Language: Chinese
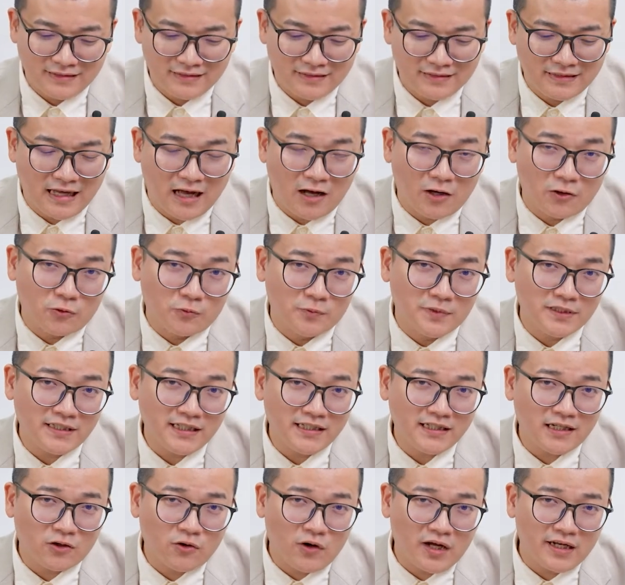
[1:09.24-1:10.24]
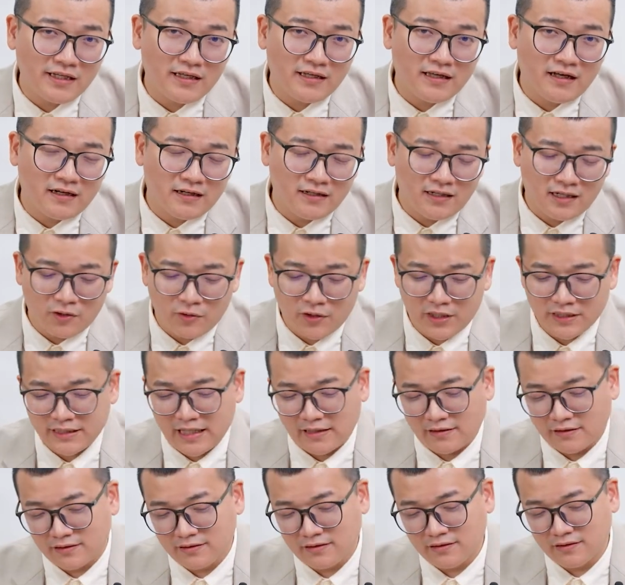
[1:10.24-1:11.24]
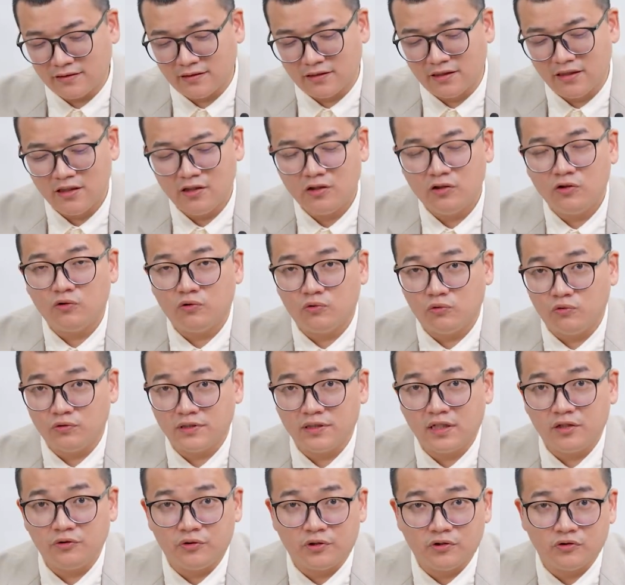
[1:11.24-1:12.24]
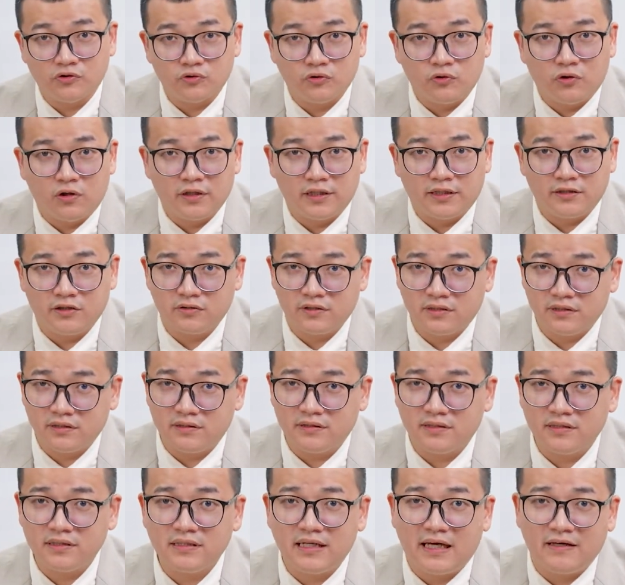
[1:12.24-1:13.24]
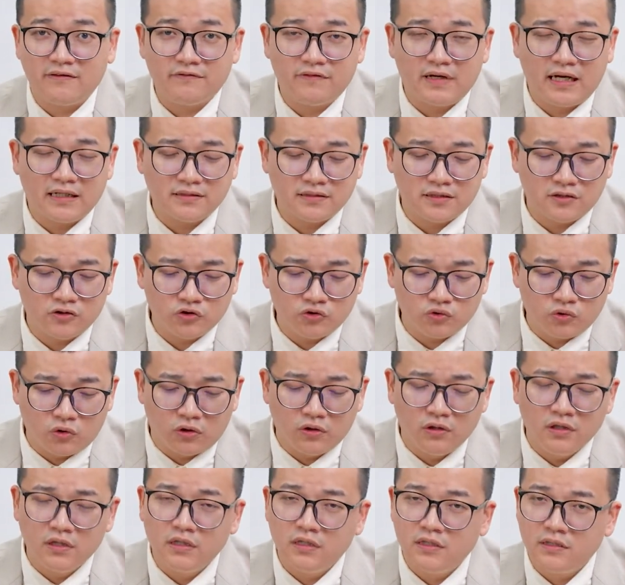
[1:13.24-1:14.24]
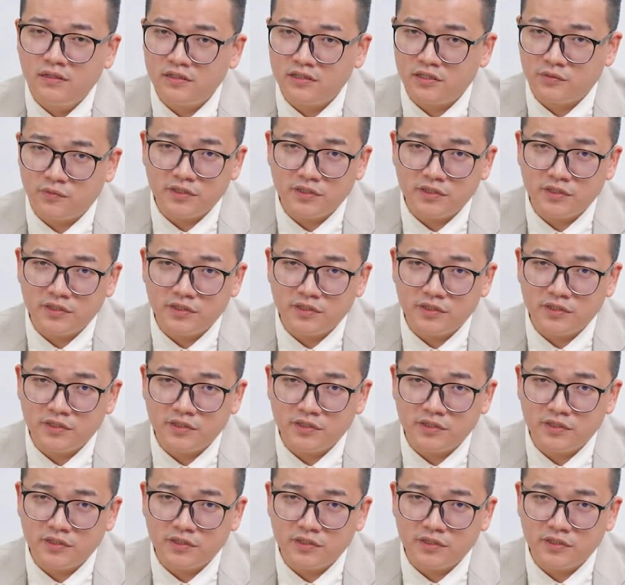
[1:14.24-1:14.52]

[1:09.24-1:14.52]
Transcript: 好，我们第一个观念要跟各位讲的是无生源说，也就是自然发生说。什